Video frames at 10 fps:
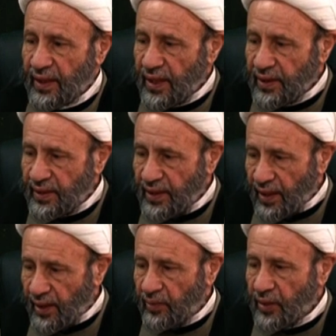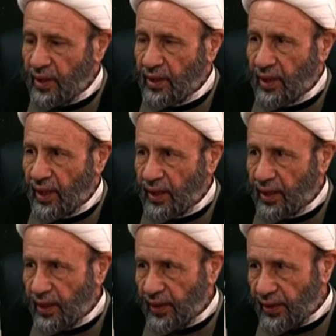قد عمل
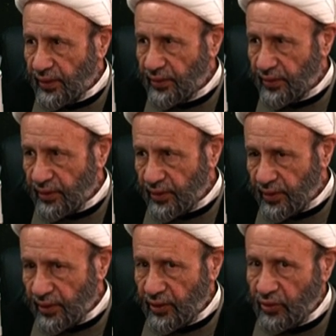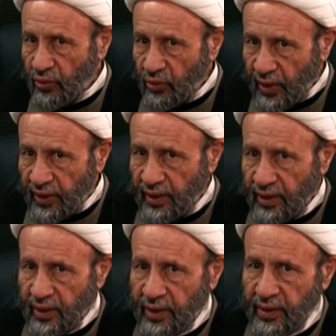على أن آه،
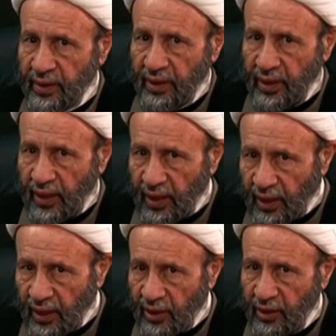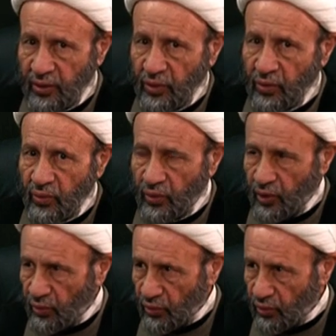يوثق علاقته
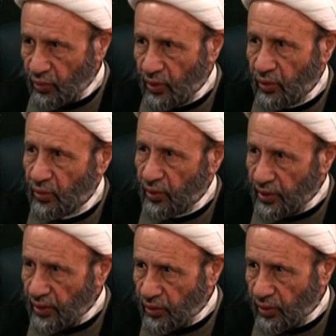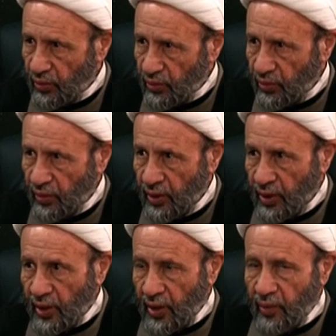وحضوره ودوره
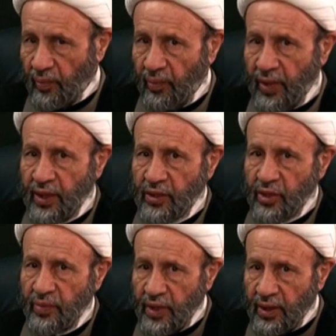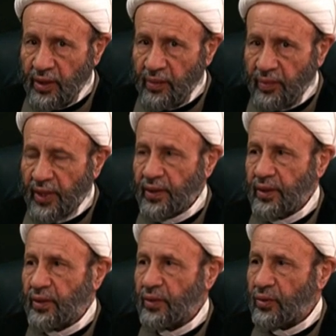مع جميع
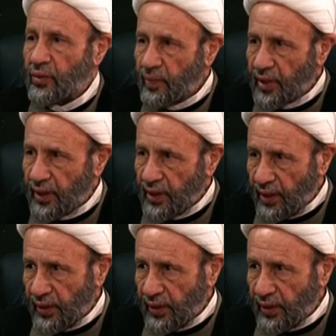من يمكن